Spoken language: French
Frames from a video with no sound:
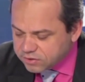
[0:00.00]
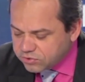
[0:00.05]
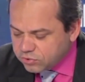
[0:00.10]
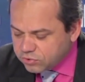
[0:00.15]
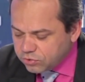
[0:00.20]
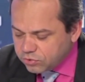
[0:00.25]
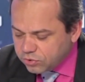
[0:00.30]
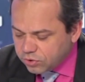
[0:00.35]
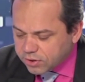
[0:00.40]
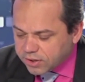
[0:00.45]

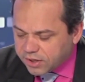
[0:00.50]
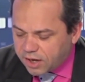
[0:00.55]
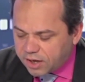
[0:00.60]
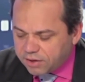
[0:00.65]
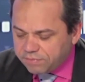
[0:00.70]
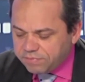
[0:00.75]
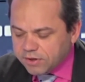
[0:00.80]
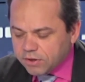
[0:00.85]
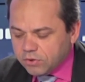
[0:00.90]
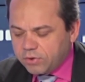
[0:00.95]
sur
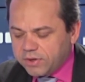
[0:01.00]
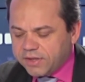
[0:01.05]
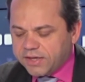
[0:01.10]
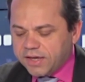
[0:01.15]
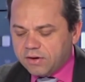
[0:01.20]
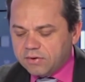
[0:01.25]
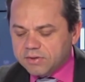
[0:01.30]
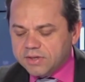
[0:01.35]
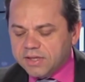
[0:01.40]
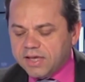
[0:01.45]

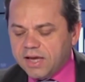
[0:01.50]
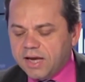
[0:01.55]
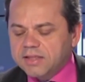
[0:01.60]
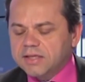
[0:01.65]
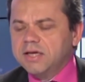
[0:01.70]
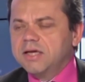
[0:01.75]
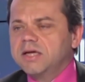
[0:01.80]
4,44,